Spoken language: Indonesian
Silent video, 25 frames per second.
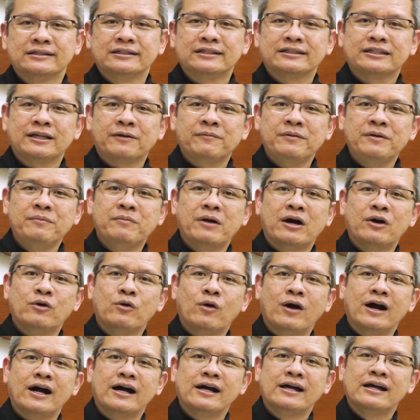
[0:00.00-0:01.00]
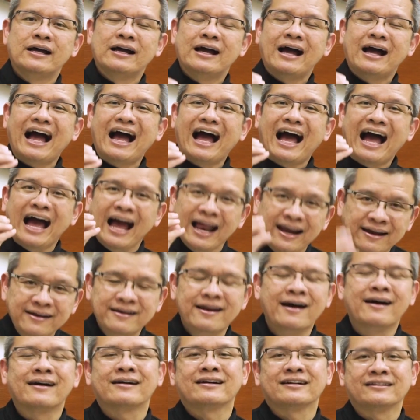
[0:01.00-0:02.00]
tetapi bahwa
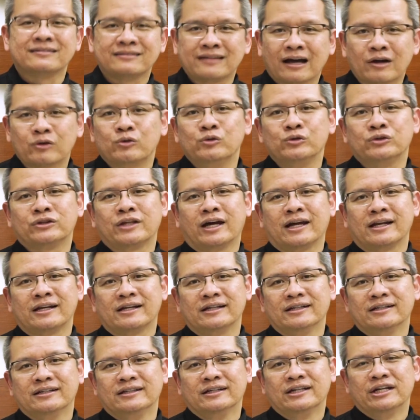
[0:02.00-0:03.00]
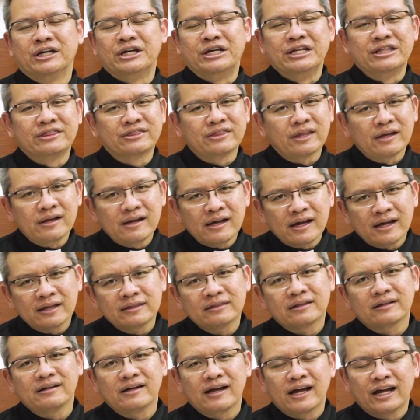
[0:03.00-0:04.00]
ada ketakutan di
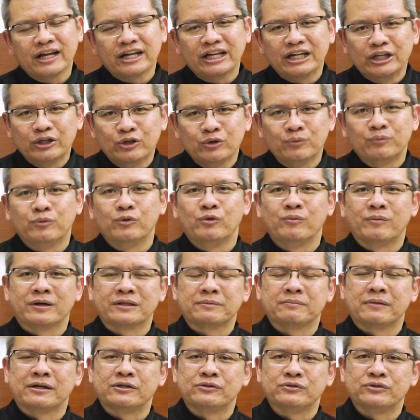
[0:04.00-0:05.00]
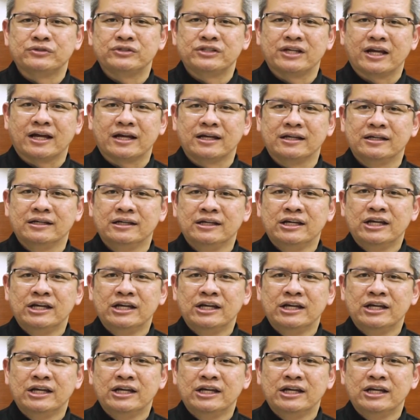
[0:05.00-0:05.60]
tengah-tengah hidup umat manusia.